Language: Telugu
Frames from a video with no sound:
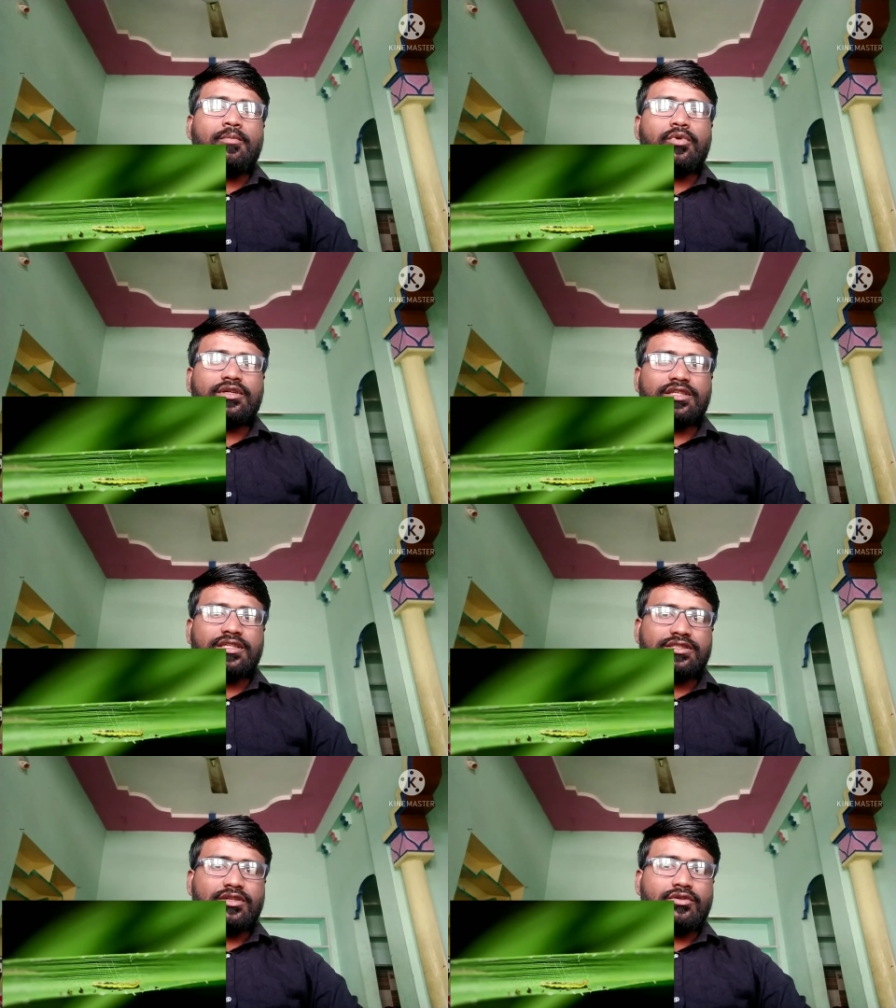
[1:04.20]
పొట్ట
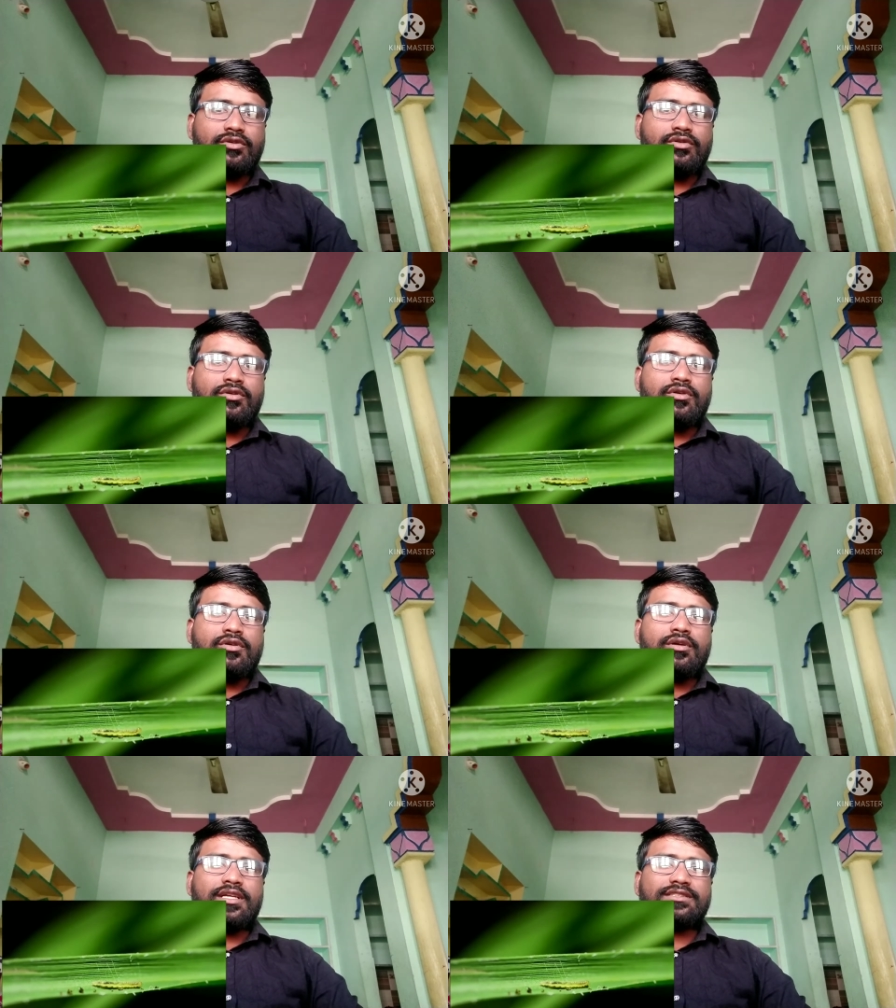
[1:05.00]
దశలో
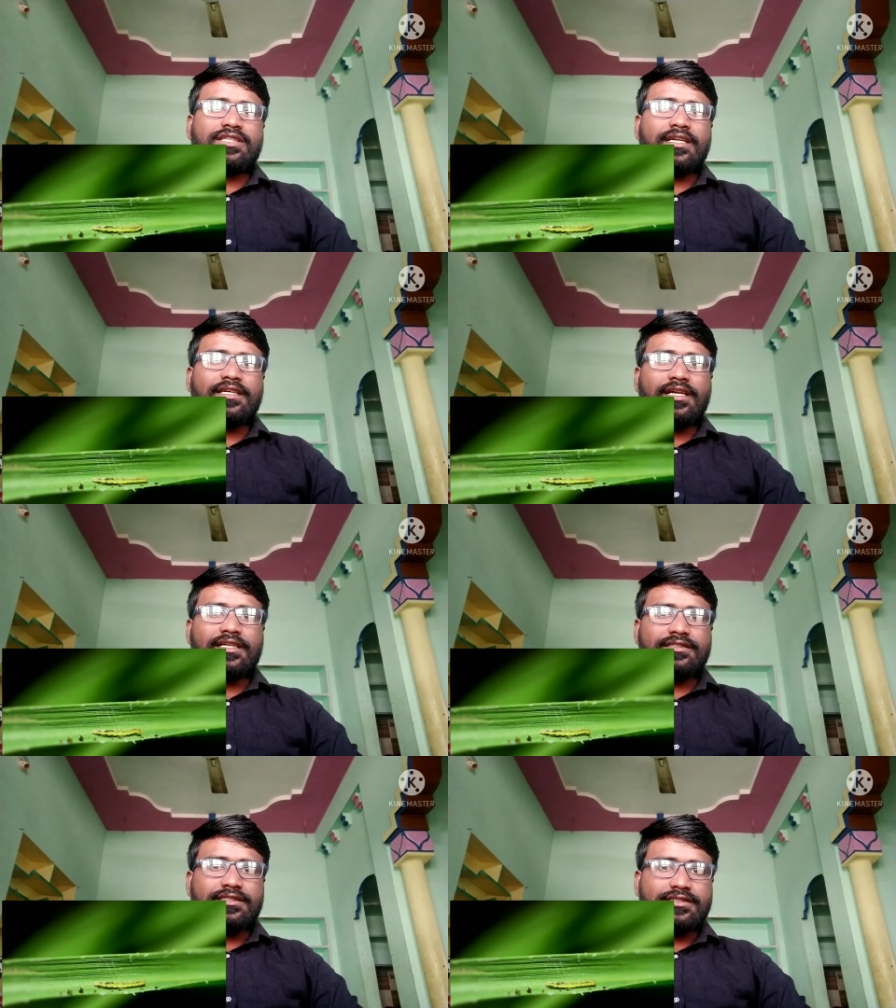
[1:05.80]
నష్టాన్ని
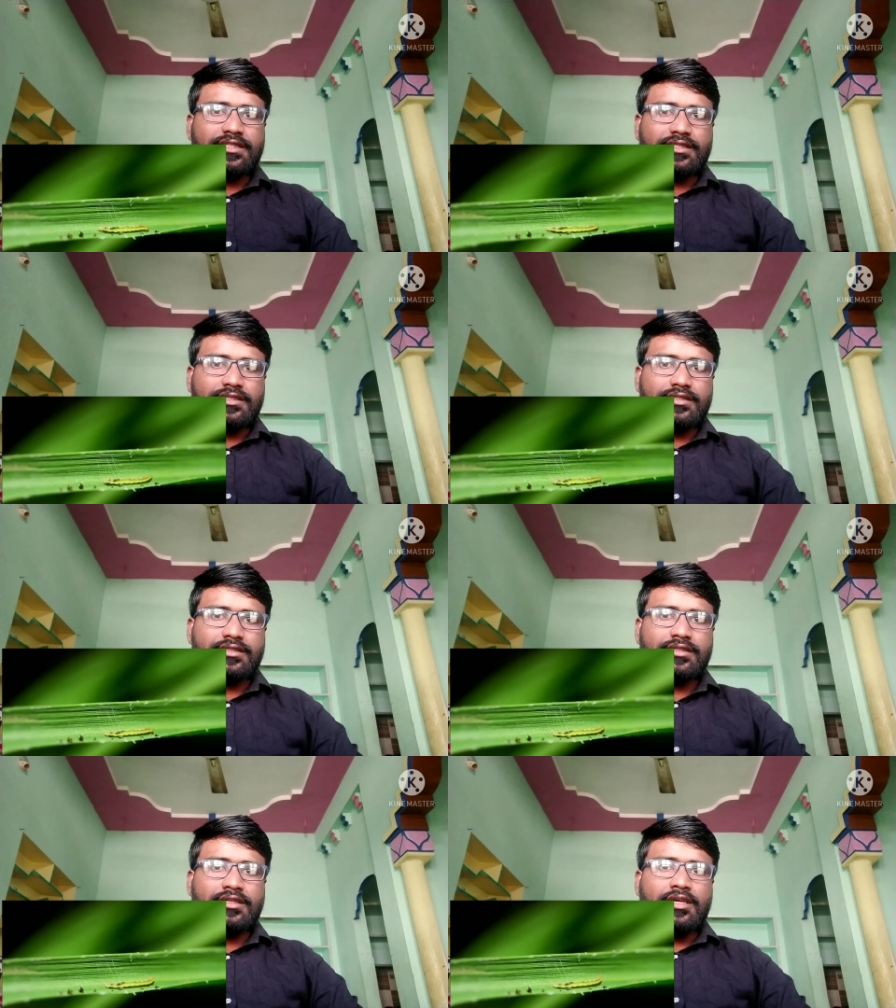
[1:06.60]
కలగజేస్తాయి
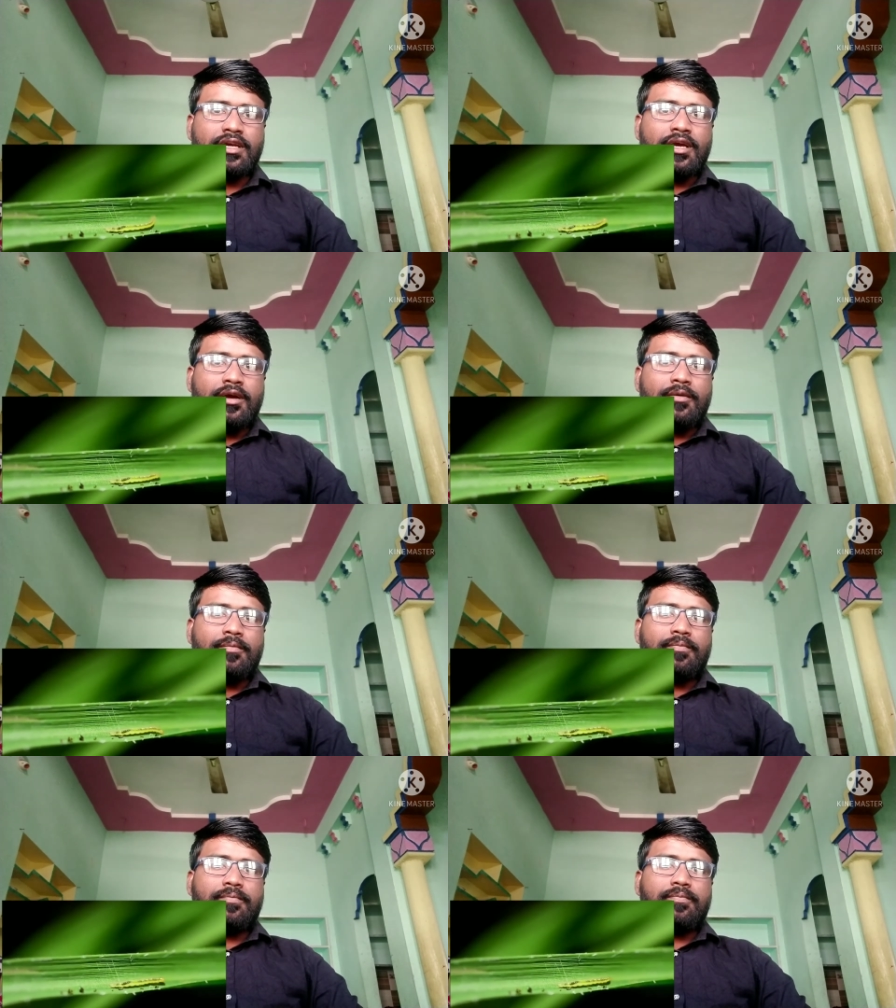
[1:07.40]

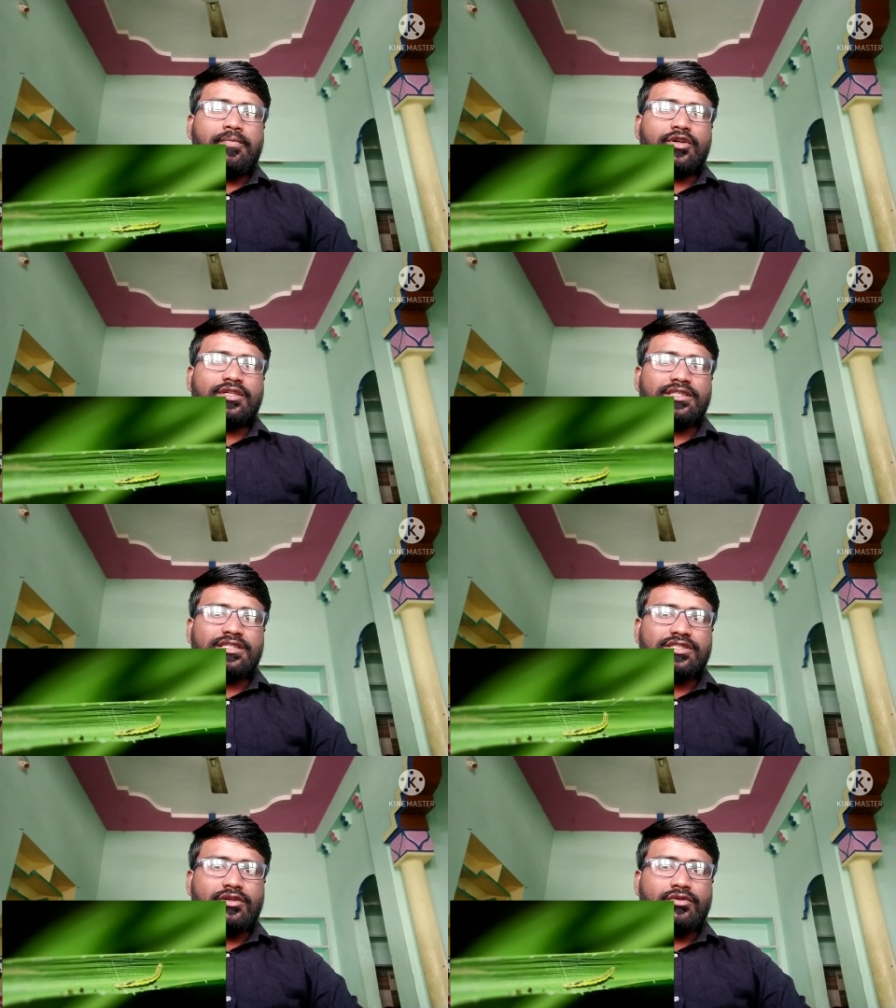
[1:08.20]
పొట్ట
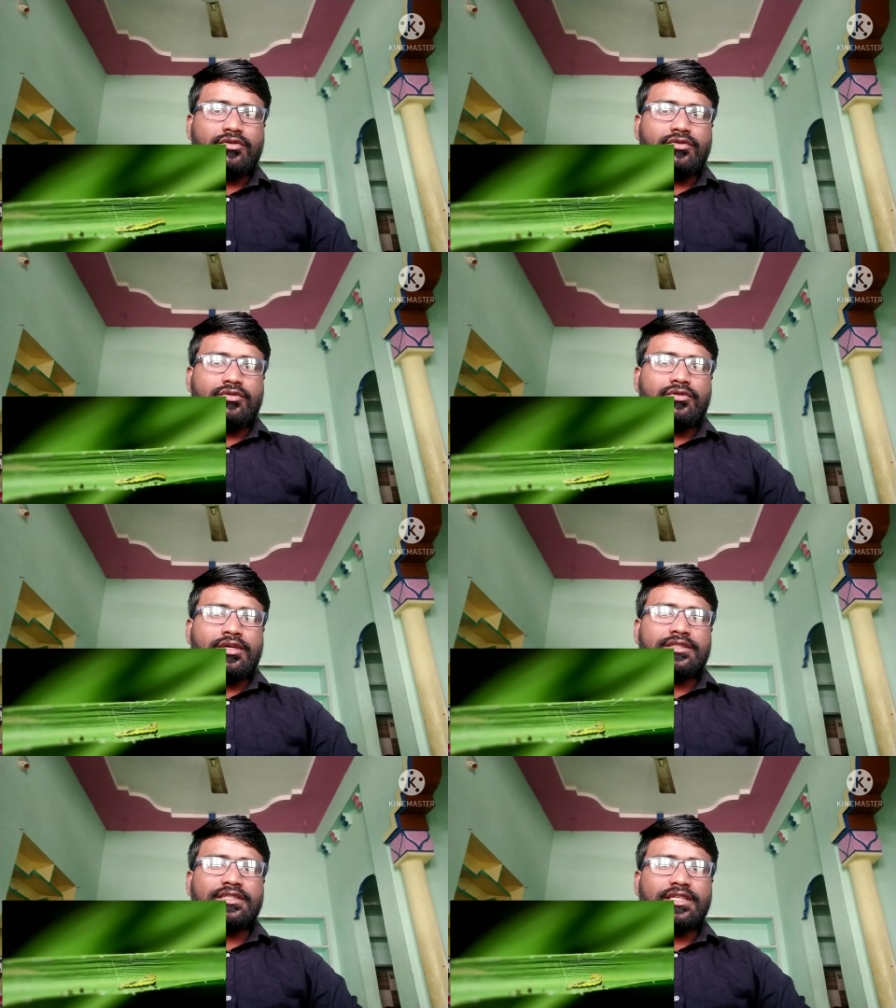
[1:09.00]
దశలో
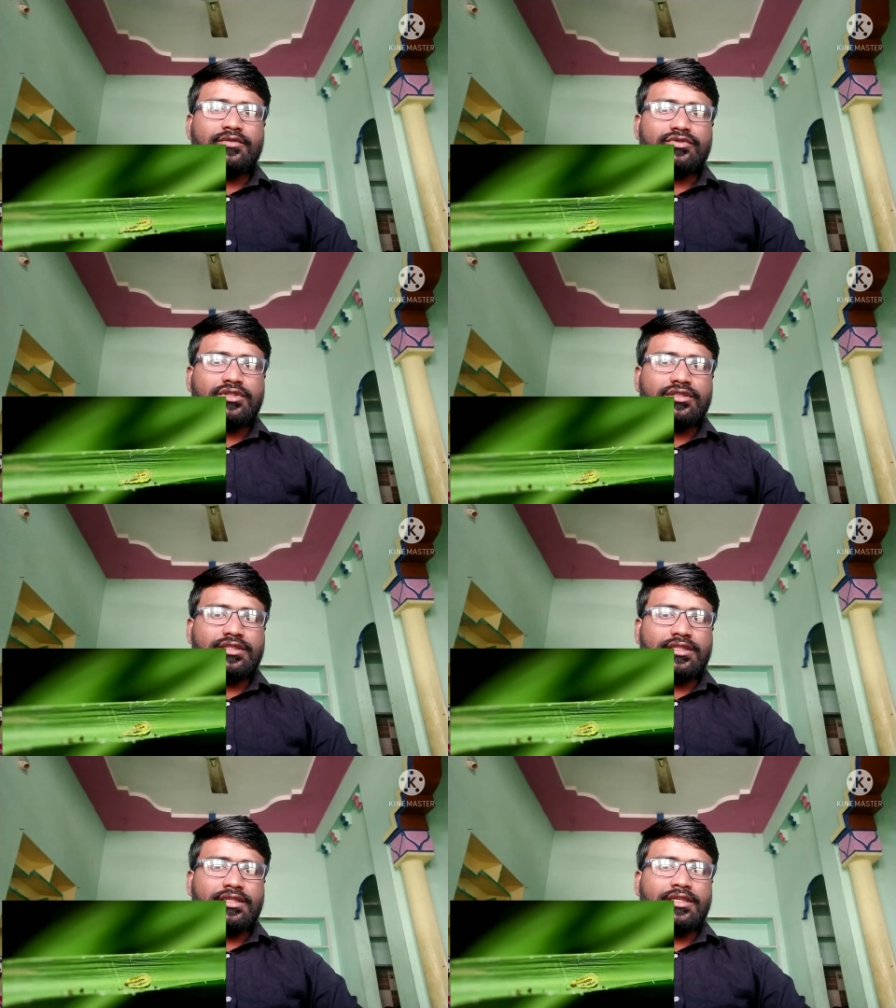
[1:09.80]
దీని
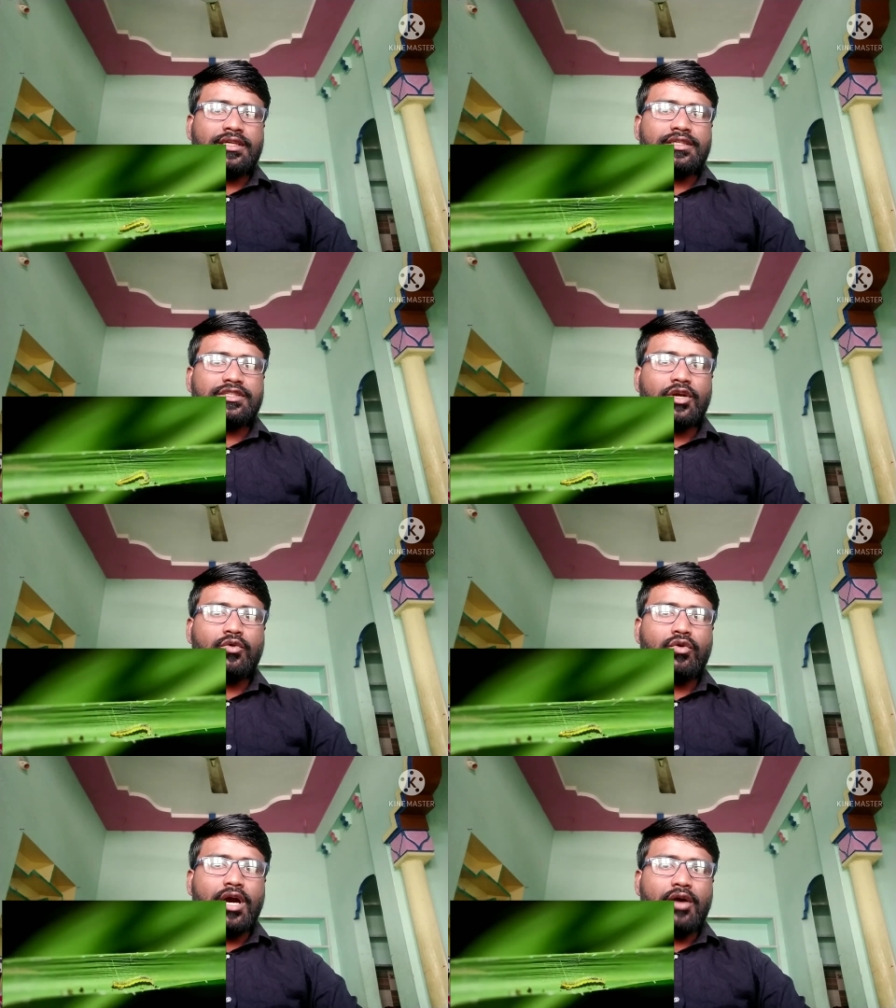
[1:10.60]
ఉధృతి
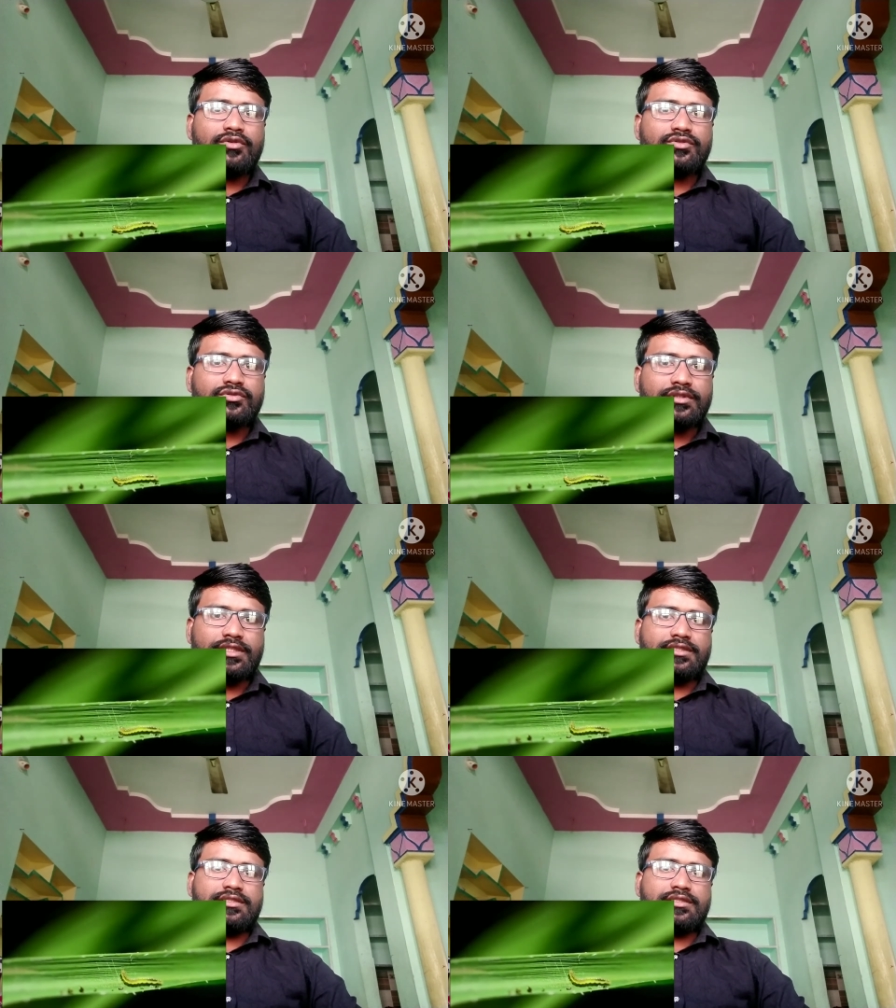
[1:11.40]
ఎక్కువగా ఉంటుంది